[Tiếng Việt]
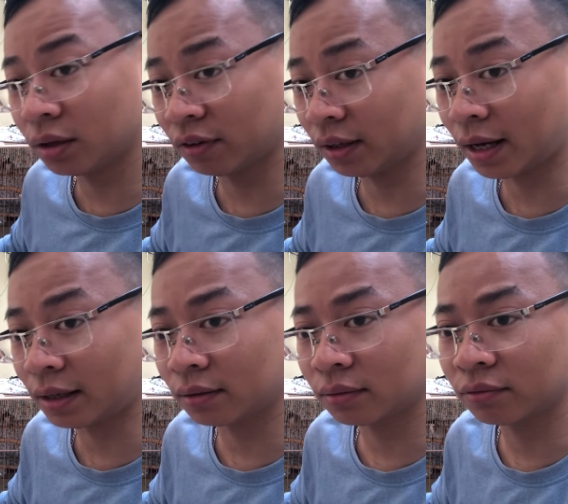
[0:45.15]
phân nát,
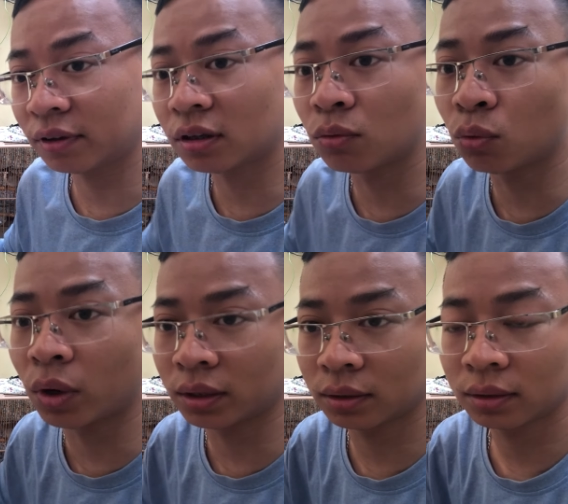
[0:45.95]
phân không
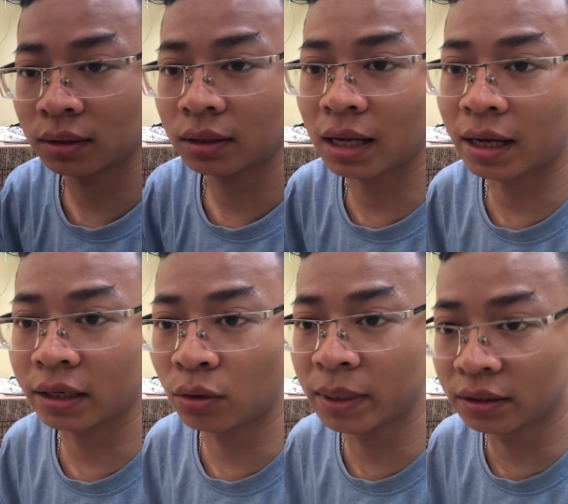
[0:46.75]
khuân là
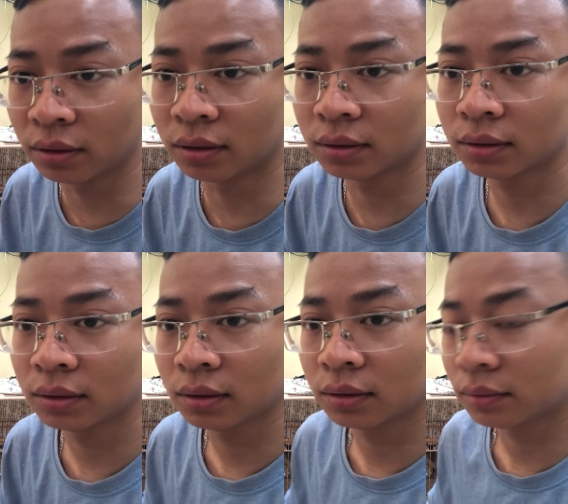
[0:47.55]
điều bình thường.
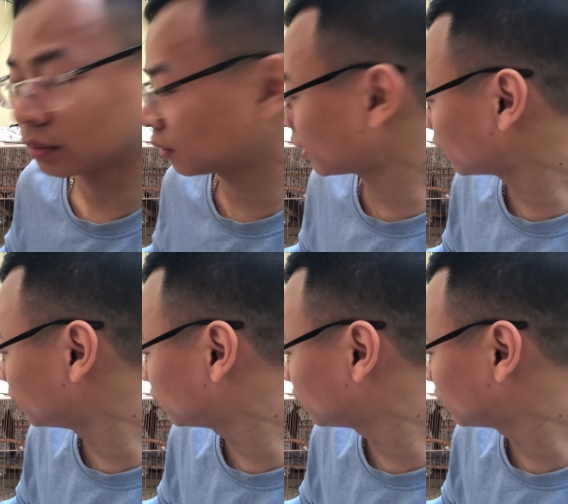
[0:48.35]
Là điều bình